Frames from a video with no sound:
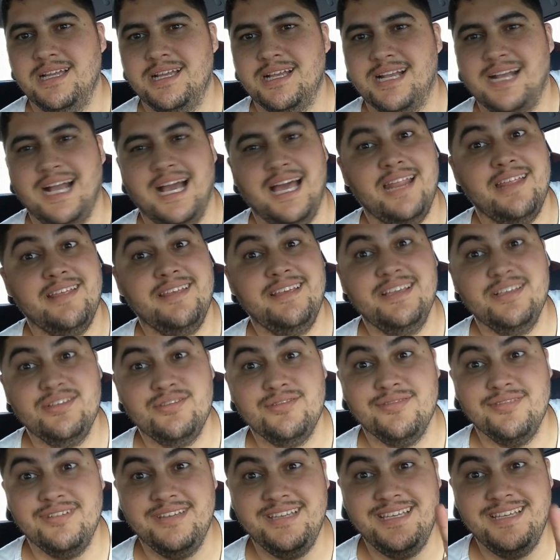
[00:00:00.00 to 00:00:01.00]
Cara,
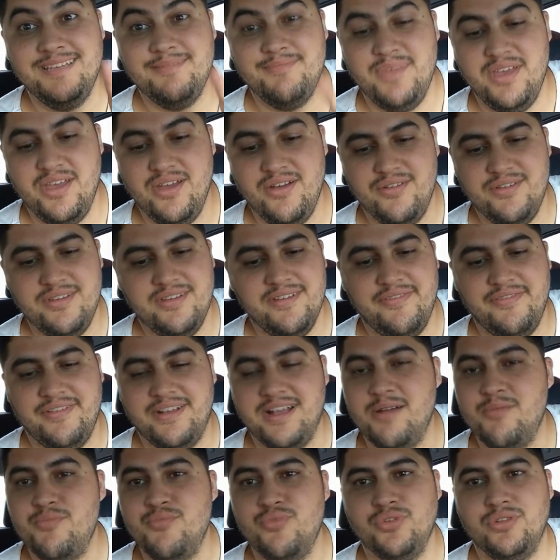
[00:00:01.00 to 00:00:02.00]
isso, e meu, ia
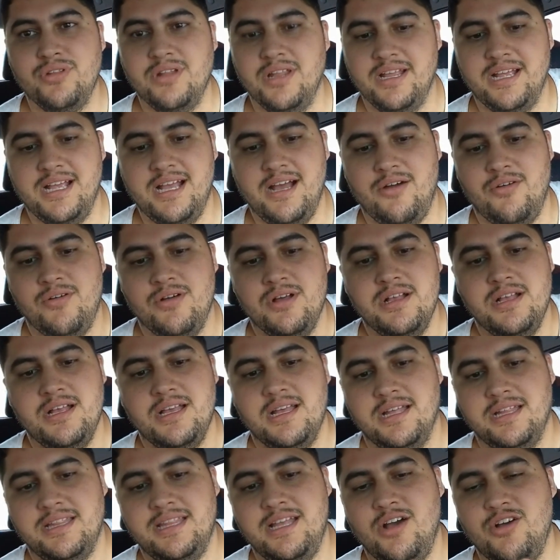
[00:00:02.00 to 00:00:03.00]
ficar muito legal.
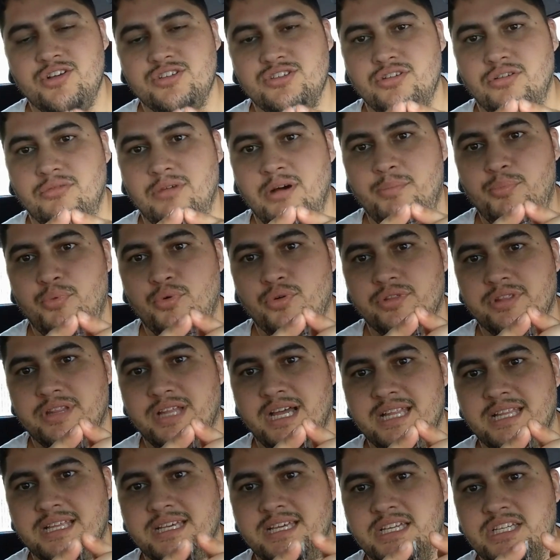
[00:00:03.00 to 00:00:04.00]
Dá só uma
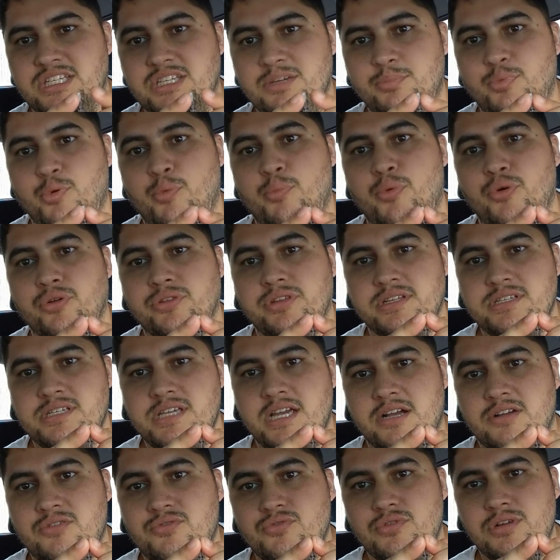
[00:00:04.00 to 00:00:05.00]
pontada aqui, tipo ponta de
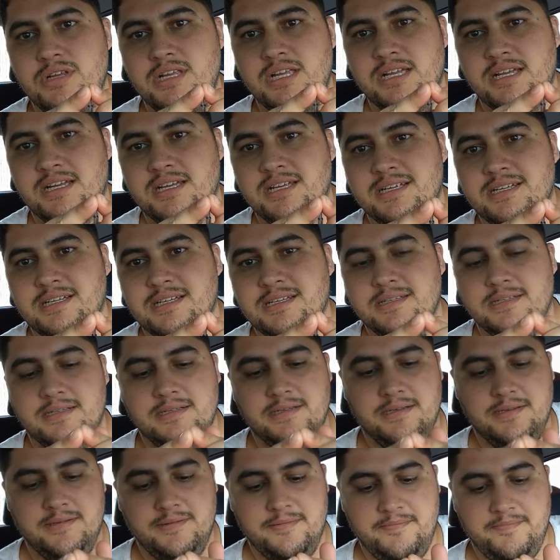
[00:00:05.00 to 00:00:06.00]
agulha
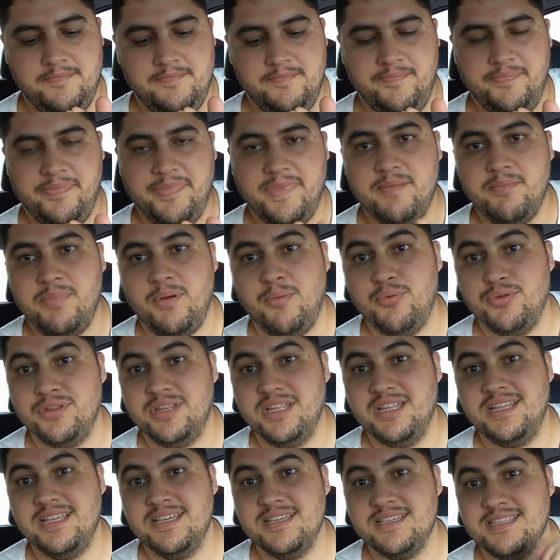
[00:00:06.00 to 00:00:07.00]
para
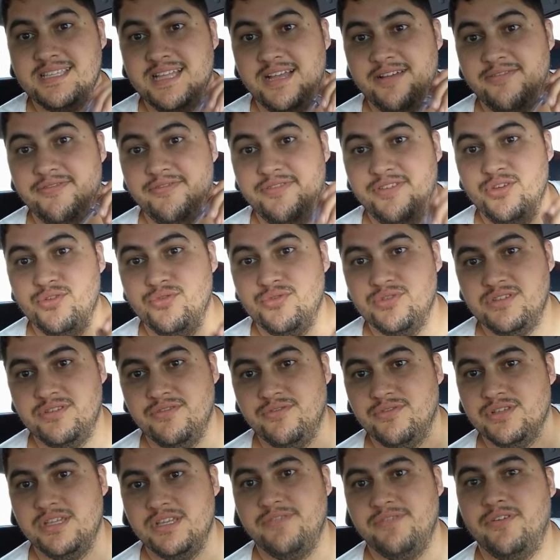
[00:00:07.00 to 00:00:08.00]
poder testar fio se
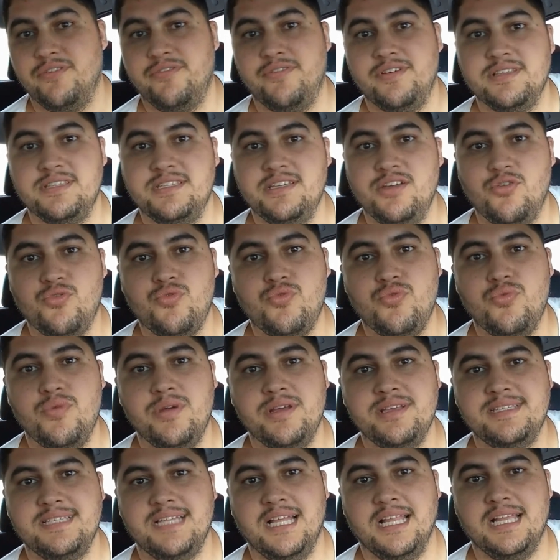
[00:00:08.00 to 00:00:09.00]
você for fazer alguma
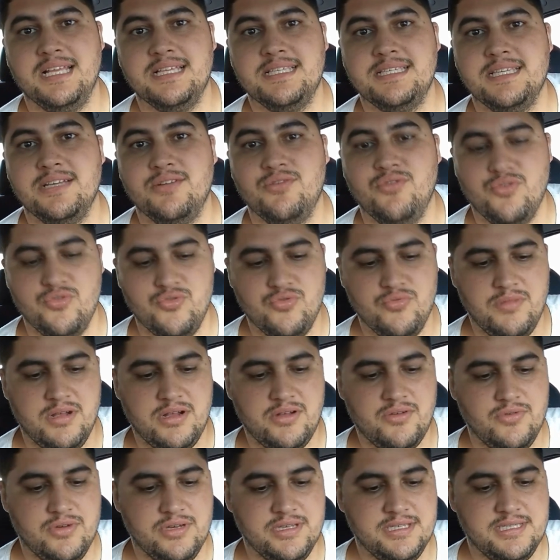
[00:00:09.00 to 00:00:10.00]
instalação, alguma
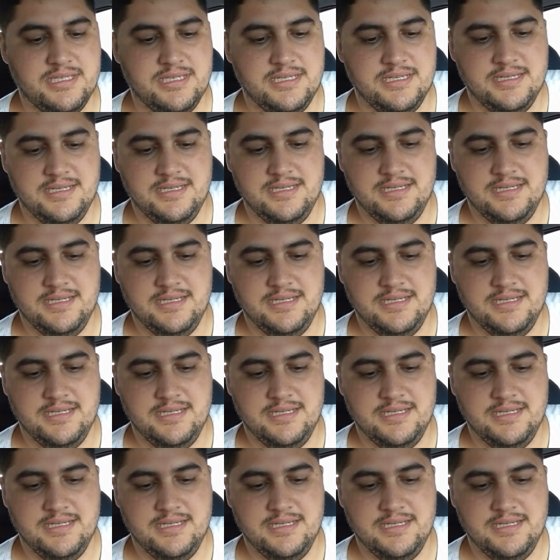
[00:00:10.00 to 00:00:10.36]
coisa.